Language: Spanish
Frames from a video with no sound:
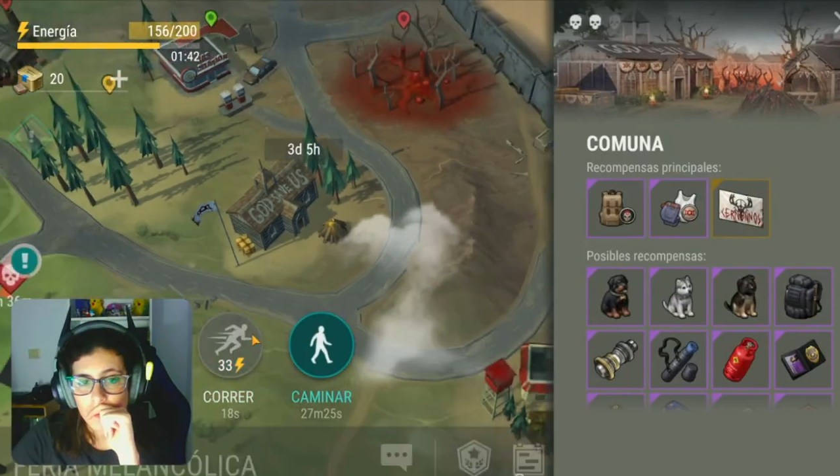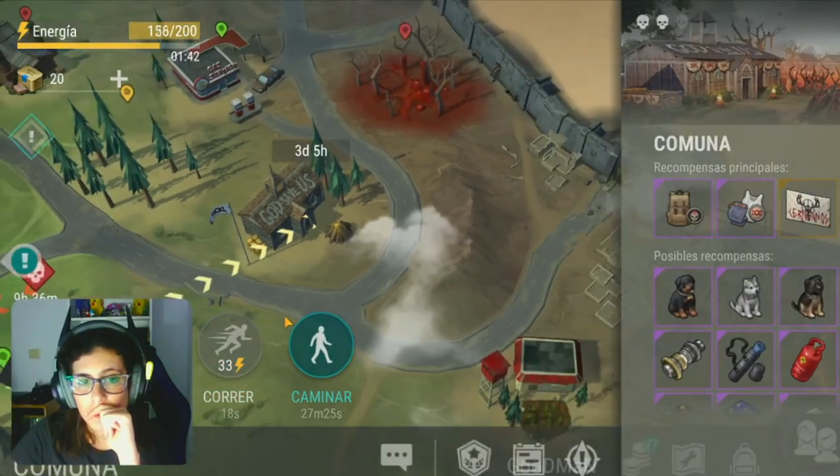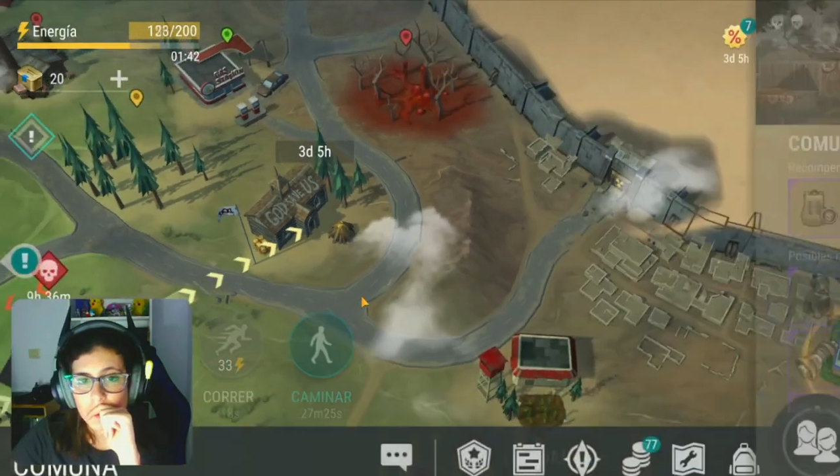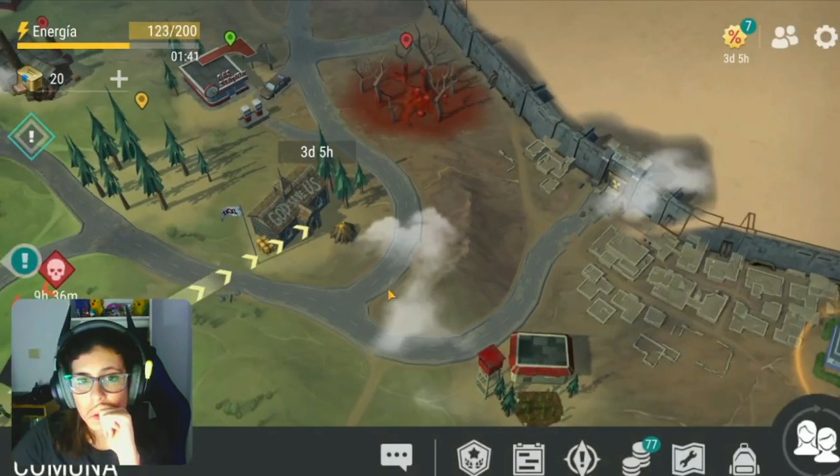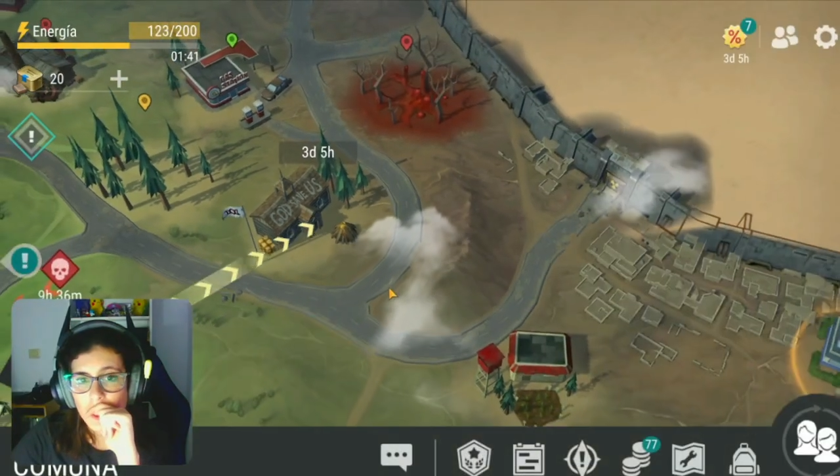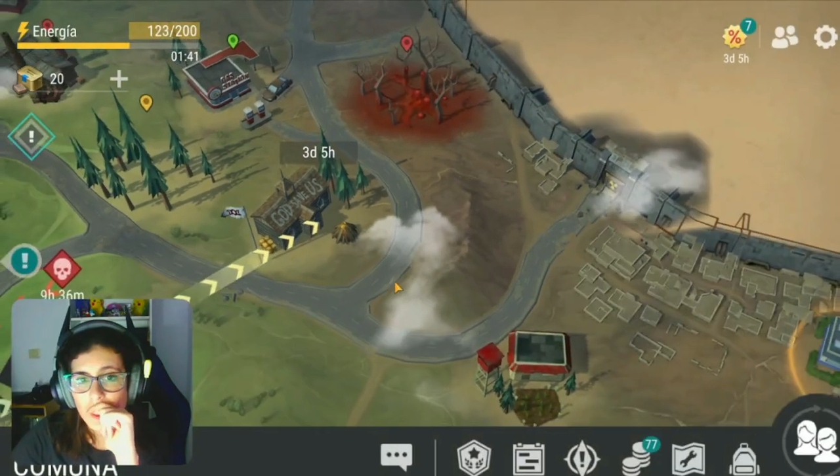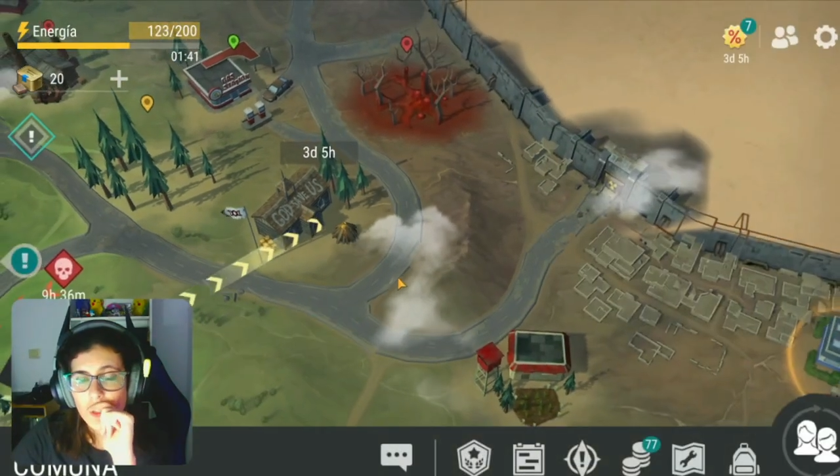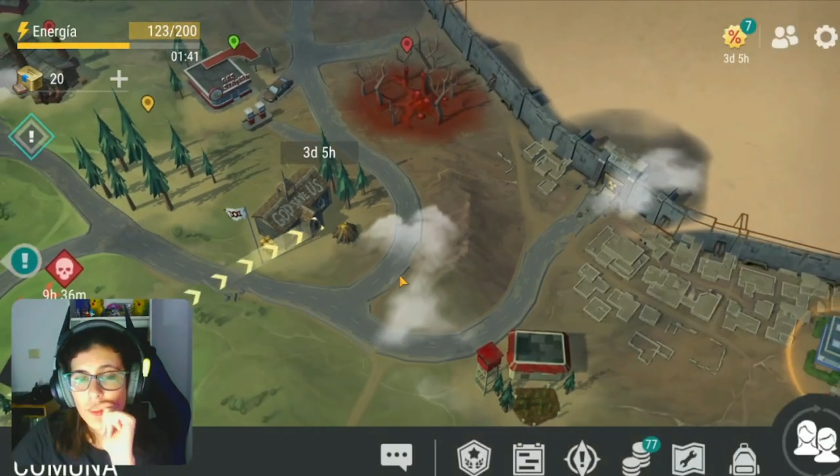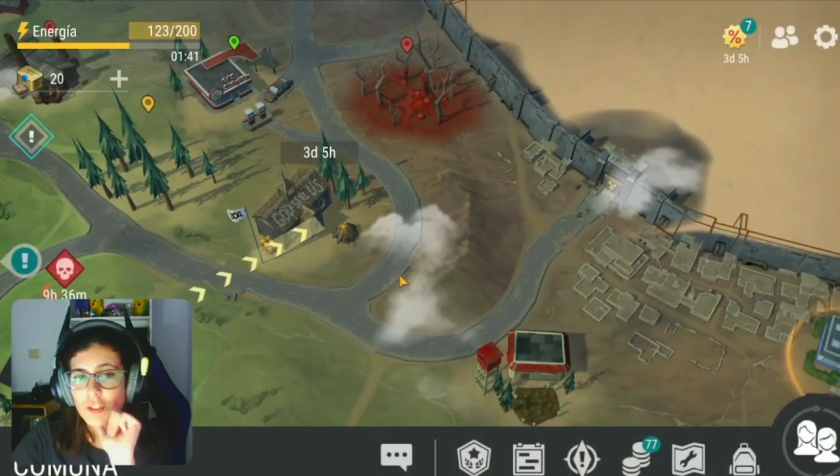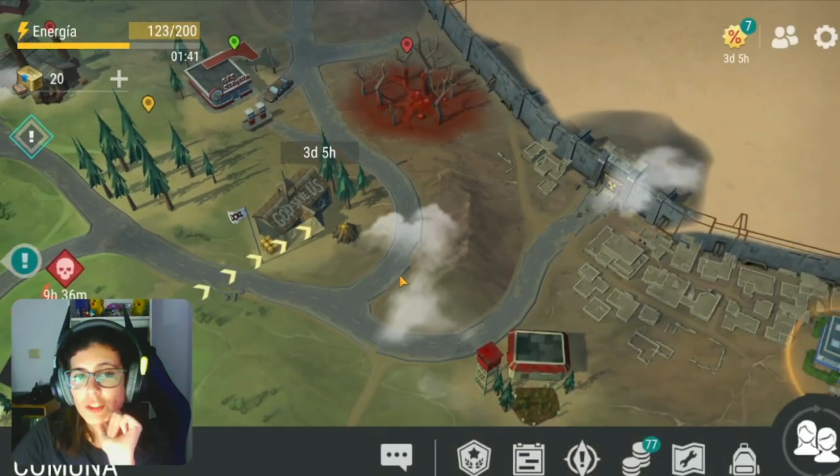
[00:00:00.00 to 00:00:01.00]
Vamos a
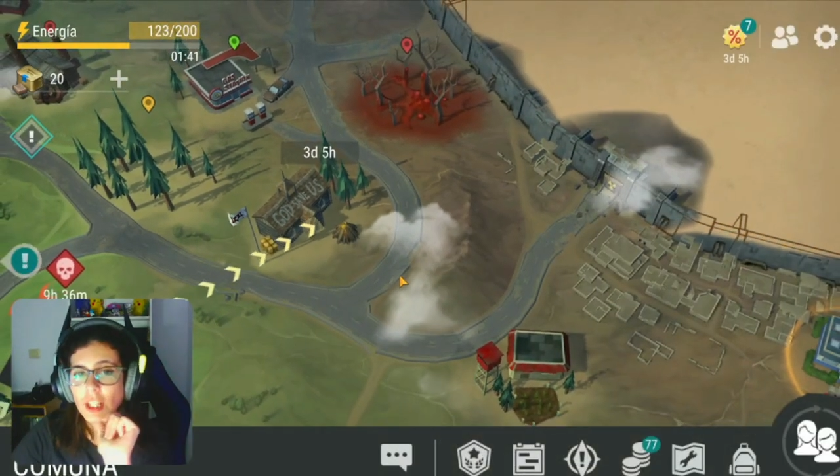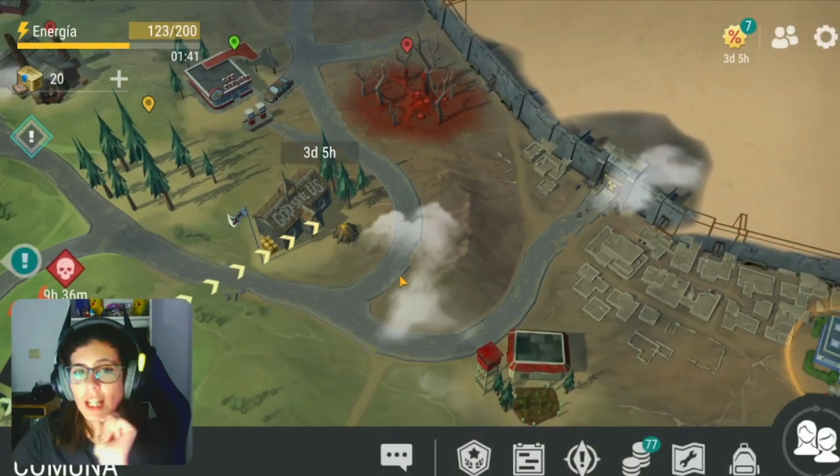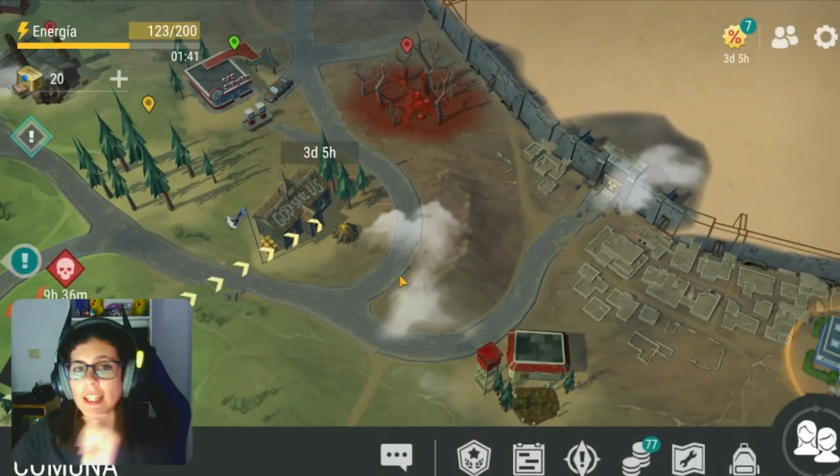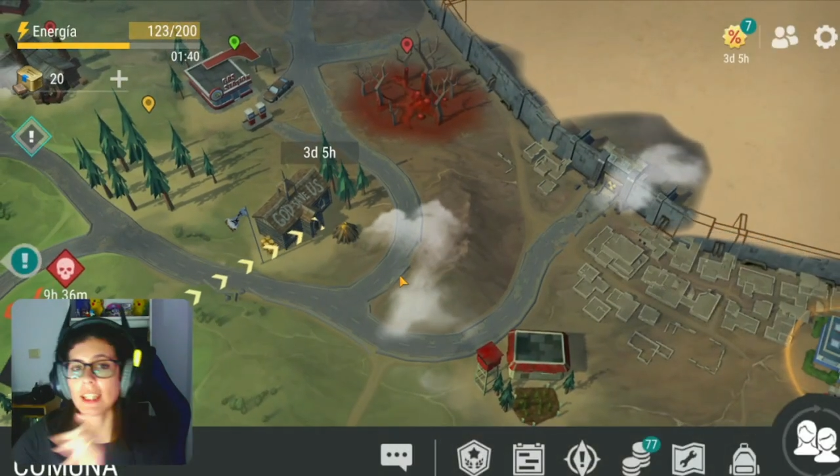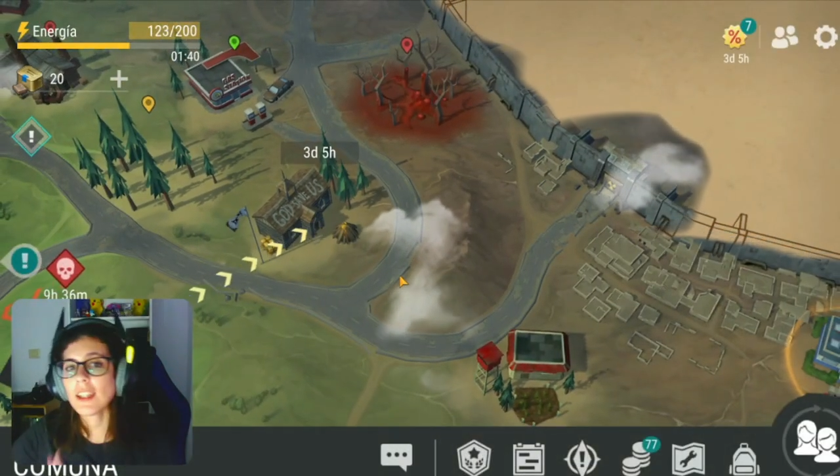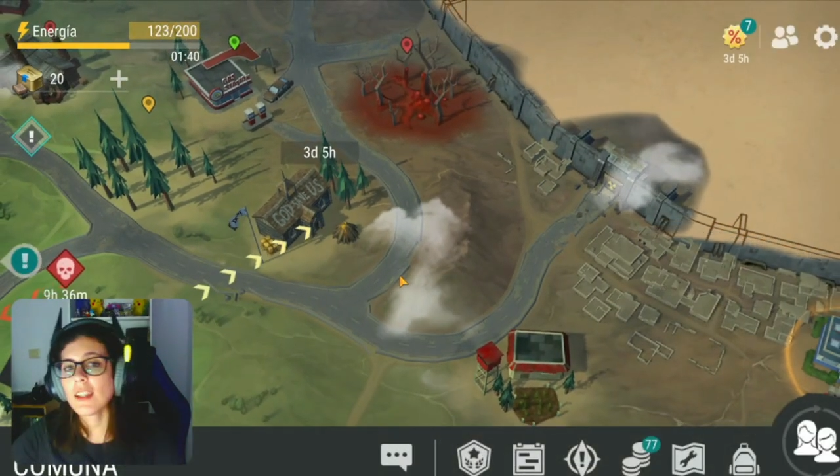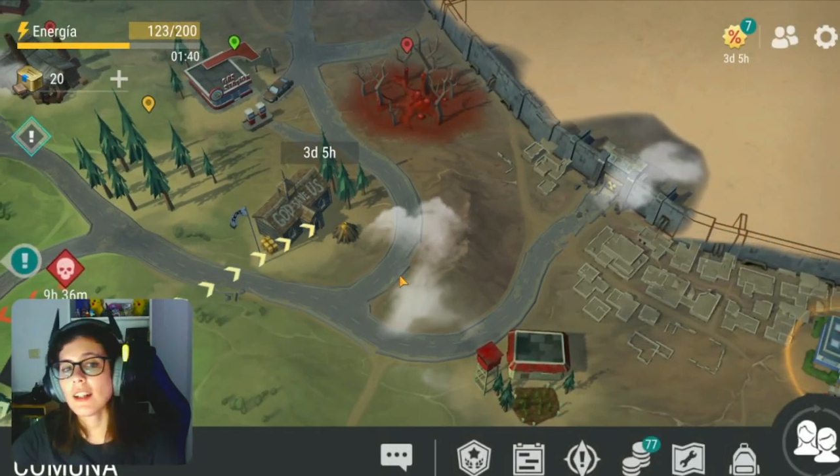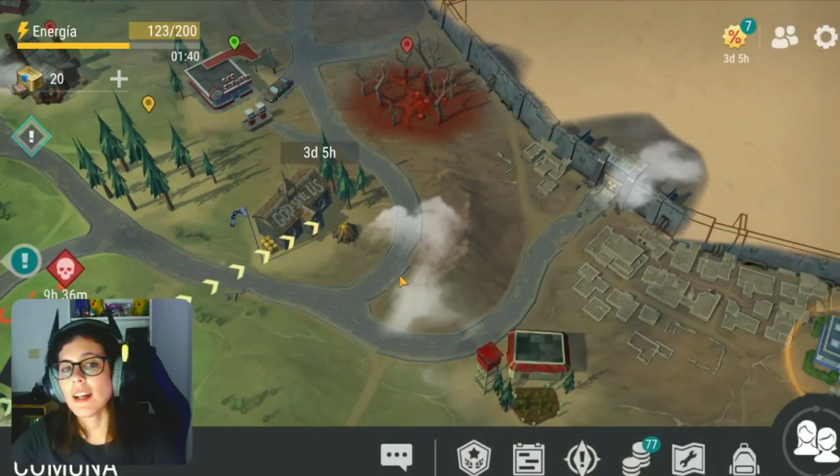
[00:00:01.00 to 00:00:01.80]
irnos aquí